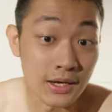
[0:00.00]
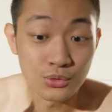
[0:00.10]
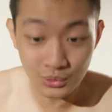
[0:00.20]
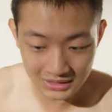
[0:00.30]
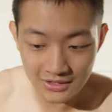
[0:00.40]
如
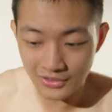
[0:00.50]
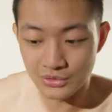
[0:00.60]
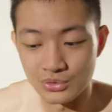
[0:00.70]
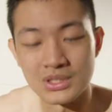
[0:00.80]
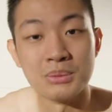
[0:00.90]
果第一份
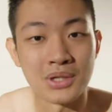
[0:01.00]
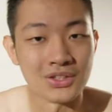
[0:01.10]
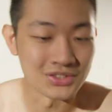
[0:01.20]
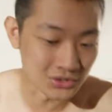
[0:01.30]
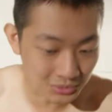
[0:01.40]
主餐不好
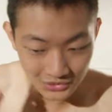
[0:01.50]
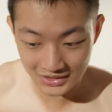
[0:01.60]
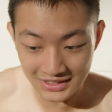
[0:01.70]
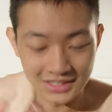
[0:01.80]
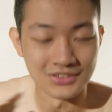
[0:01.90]
吃，我们就可
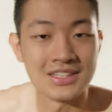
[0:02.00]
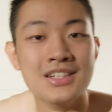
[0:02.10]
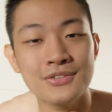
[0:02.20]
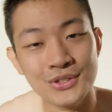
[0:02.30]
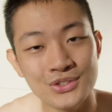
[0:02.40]
以挑第
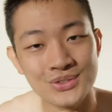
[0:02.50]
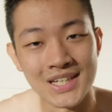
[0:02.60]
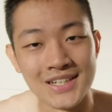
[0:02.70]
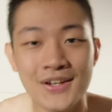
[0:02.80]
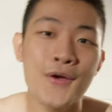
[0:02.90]
二份主餐，